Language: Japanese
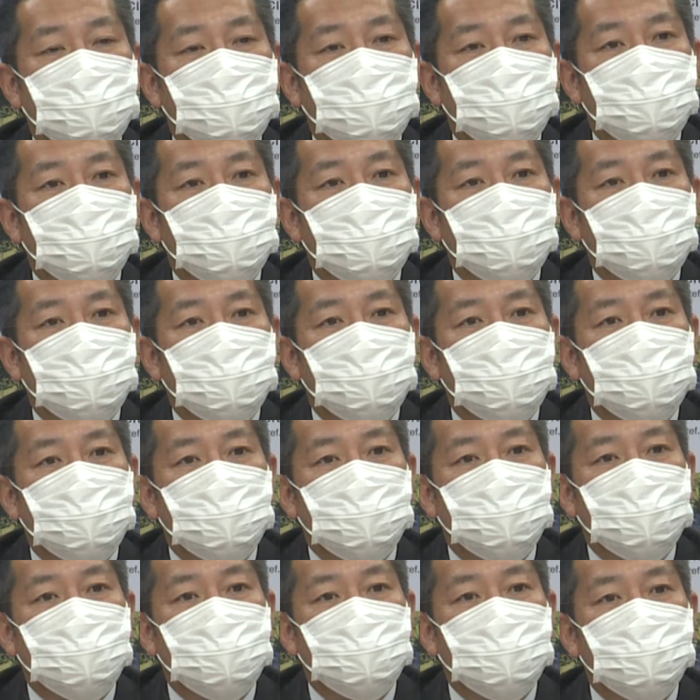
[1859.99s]
そういう
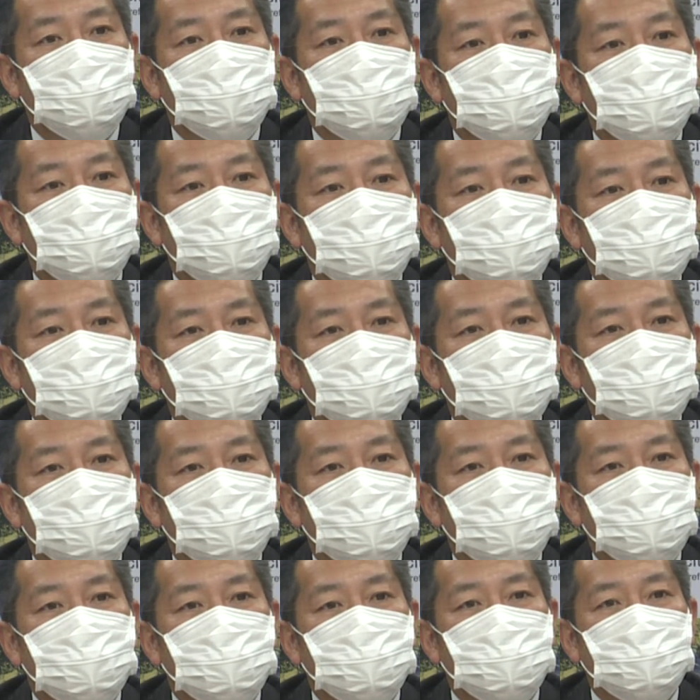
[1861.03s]
数字で分かるものってあり
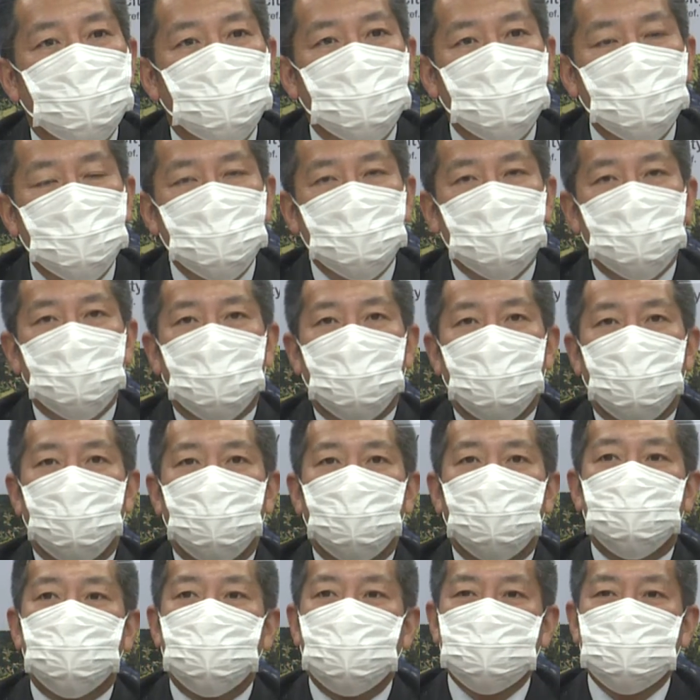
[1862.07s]
ま